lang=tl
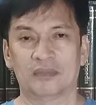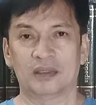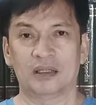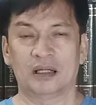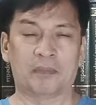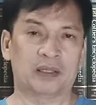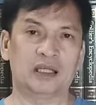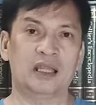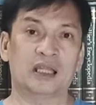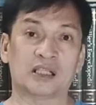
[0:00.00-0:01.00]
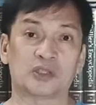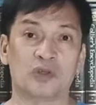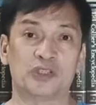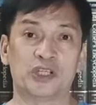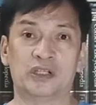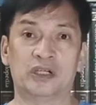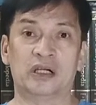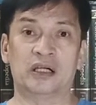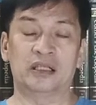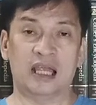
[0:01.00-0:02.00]
Kapatid, let us consider
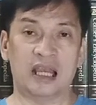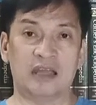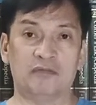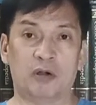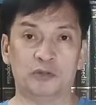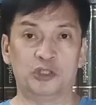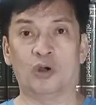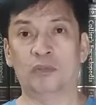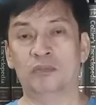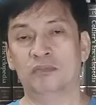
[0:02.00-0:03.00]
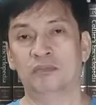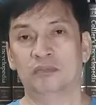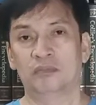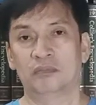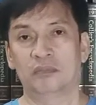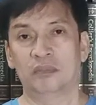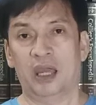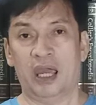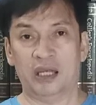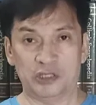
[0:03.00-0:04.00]
the life of Job
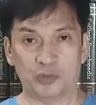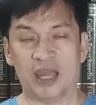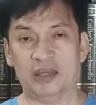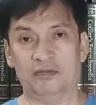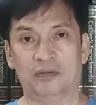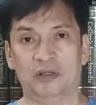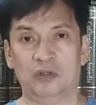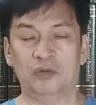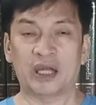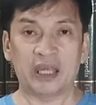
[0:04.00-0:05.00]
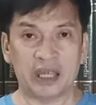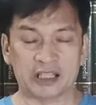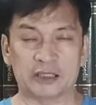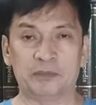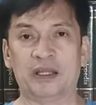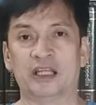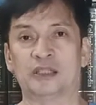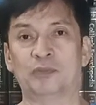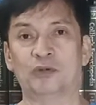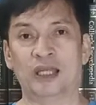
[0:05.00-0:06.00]
and his wife, yung naging experience
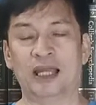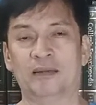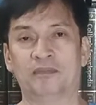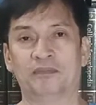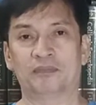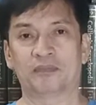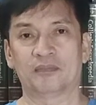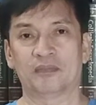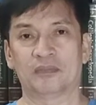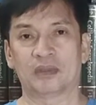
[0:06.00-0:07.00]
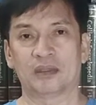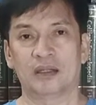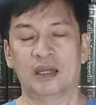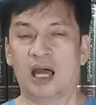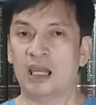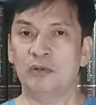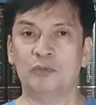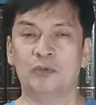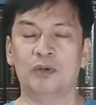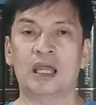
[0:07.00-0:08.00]
po nila. Alam niyo po
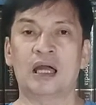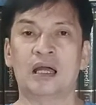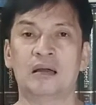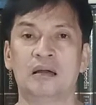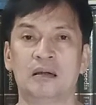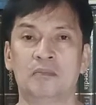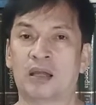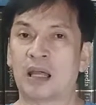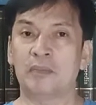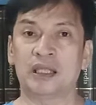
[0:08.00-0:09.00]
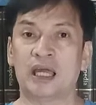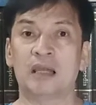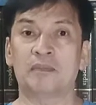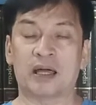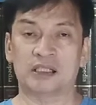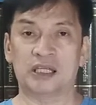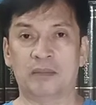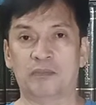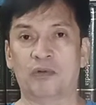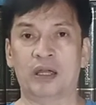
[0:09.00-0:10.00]
ba na Maraming dahilan para sila
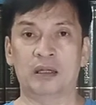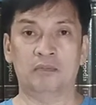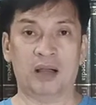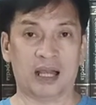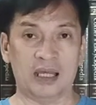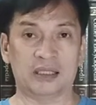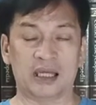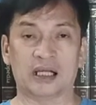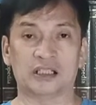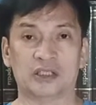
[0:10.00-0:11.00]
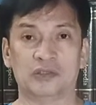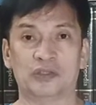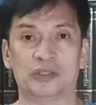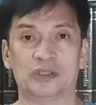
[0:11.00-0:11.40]
po ay magalit talaga sa Diyos.